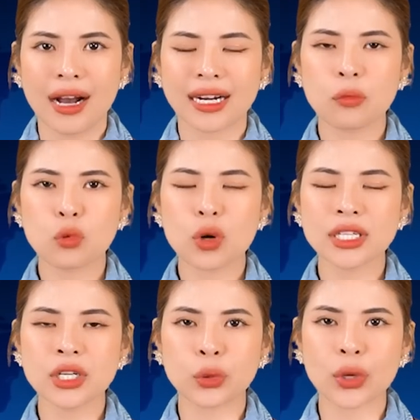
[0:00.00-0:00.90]
Không
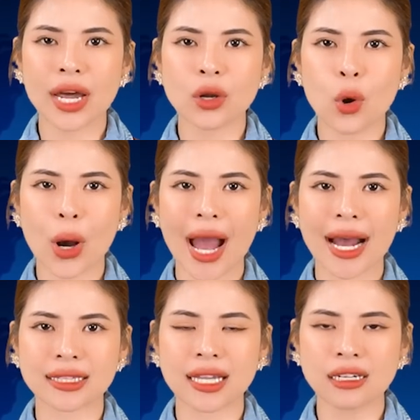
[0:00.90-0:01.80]
quân Ukraine ồ
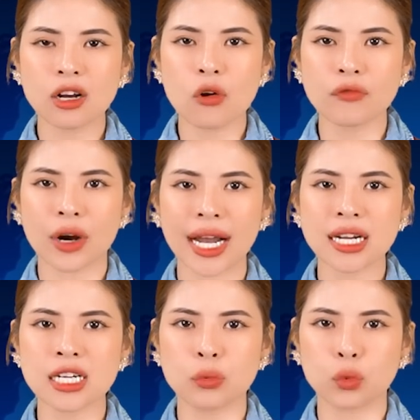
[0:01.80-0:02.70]
ạt tấn công vào
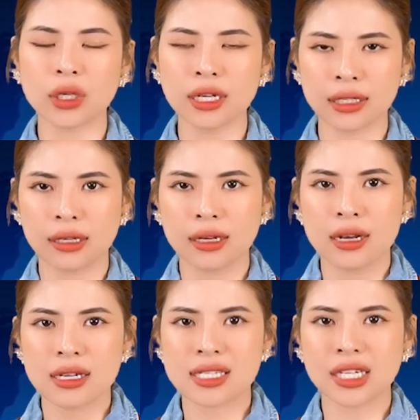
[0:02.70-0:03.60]
các cụm quân địch,
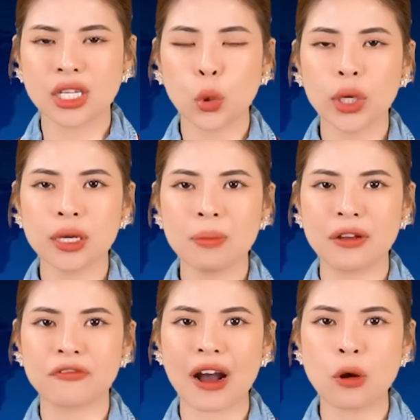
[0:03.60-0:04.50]
sở chỉ huy
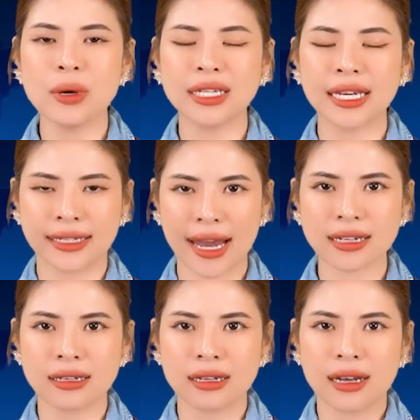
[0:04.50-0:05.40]
bị pháo binh nghiền
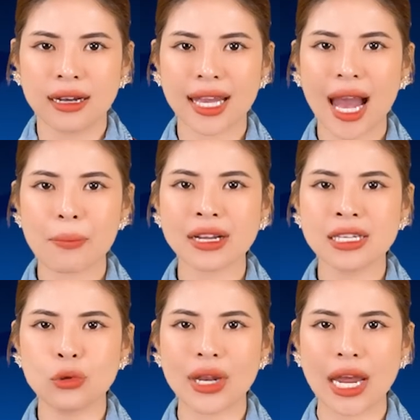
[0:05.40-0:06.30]
nát, Nga mất
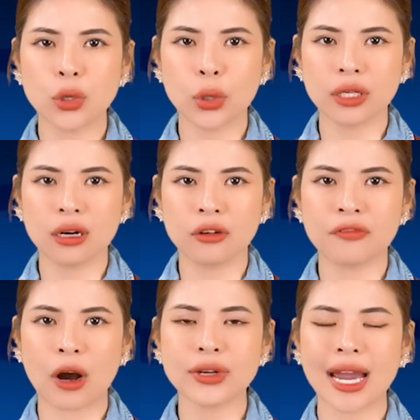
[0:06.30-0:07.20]
nhiều đại đội ở
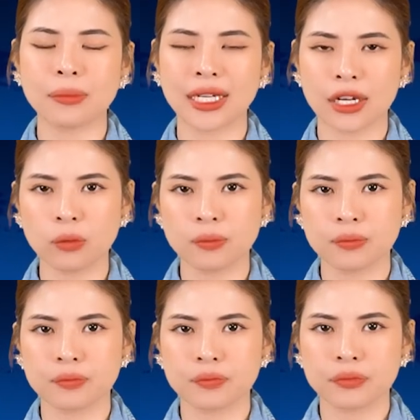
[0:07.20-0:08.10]
pháo đài miền Đông.
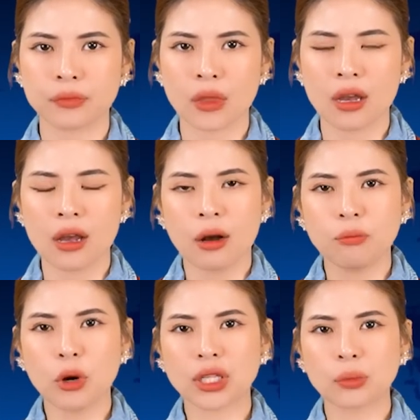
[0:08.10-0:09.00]

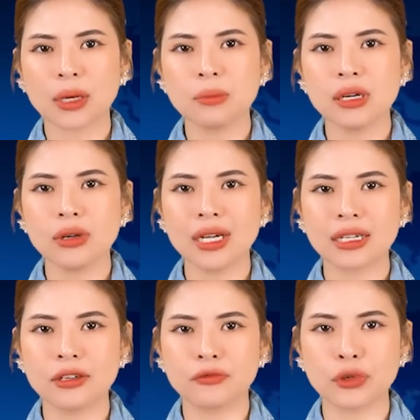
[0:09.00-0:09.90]
Bộ Tổng tham mưu
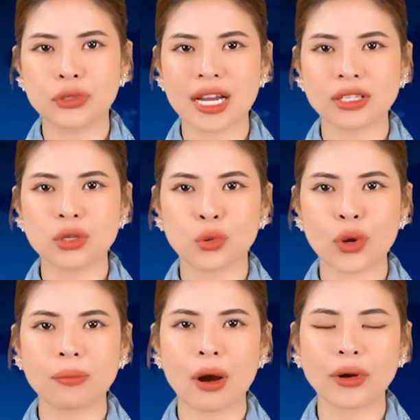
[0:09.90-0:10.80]
lực lượng vũ trang
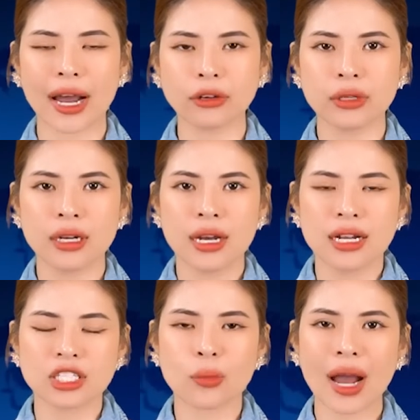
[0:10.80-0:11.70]
Ukraine báo cáo,
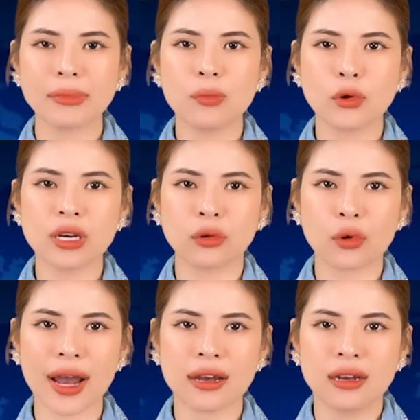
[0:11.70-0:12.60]
trong 24 giờ
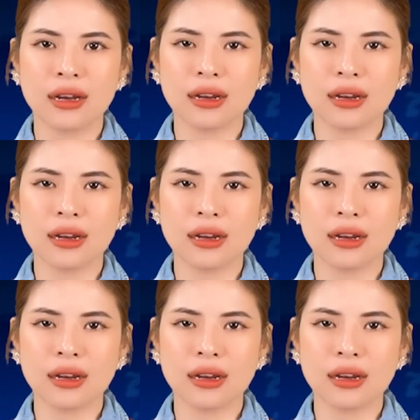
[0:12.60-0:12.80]
qua,